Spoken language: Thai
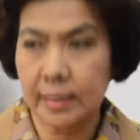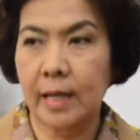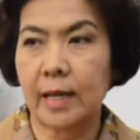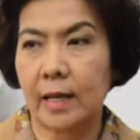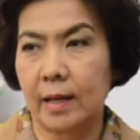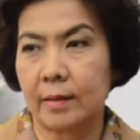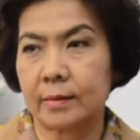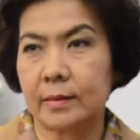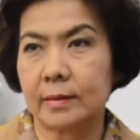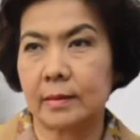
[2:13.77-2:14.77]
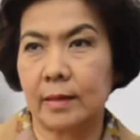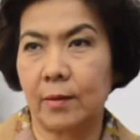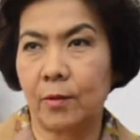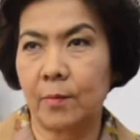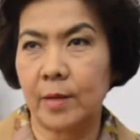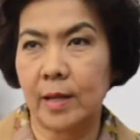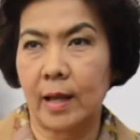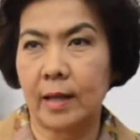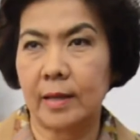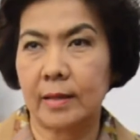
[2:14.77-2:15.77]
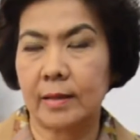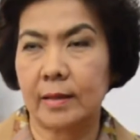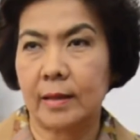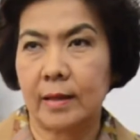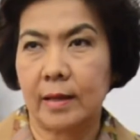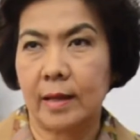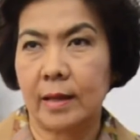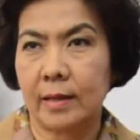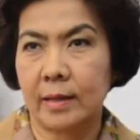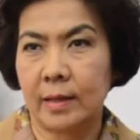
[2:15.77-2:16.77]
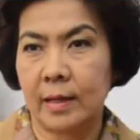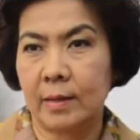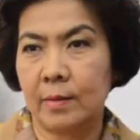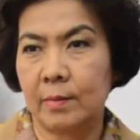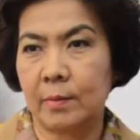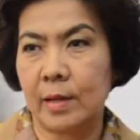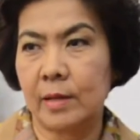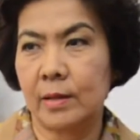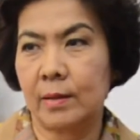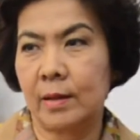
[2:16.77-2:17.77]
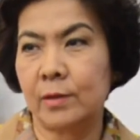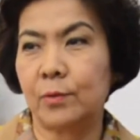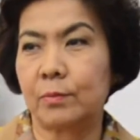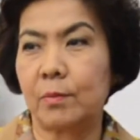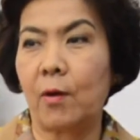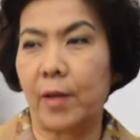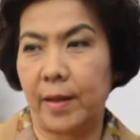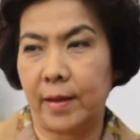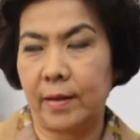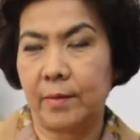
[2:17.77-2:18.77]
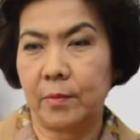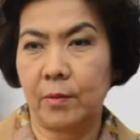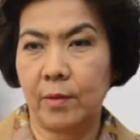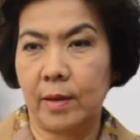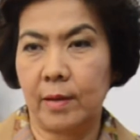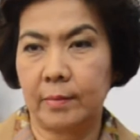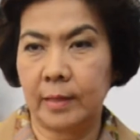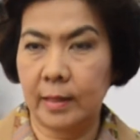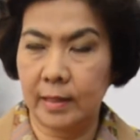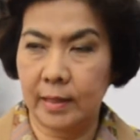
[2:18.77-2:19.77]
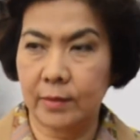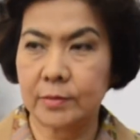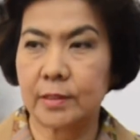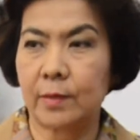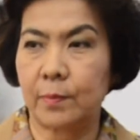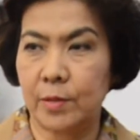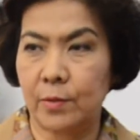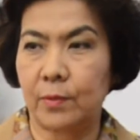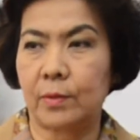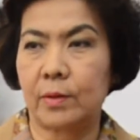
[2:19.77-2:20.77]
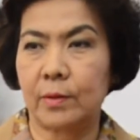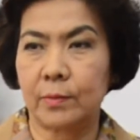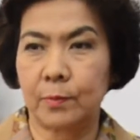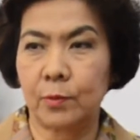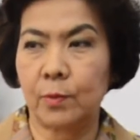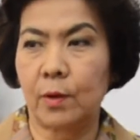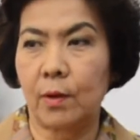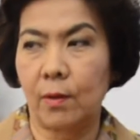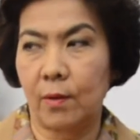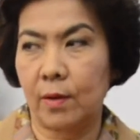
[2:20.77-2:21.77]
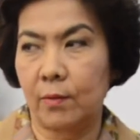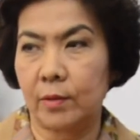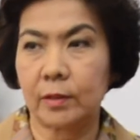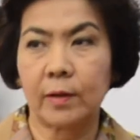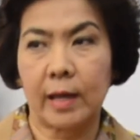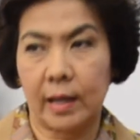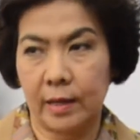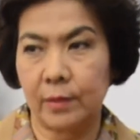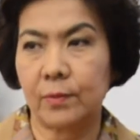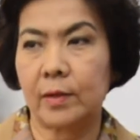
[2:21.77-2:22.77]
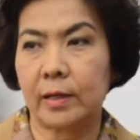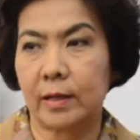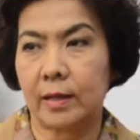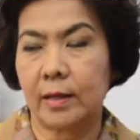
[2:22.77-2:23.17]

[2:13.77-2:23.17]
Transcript: ใช่ค่ะคือคือเราก็ไม่อยากให้ให้ให้ให้ให้หยุดบ่อย เพราะว่านักเรียนเขาเสียประโยชน์ แล้วผู้ปกครองเขาก็ต้องการให้ลูกเรียน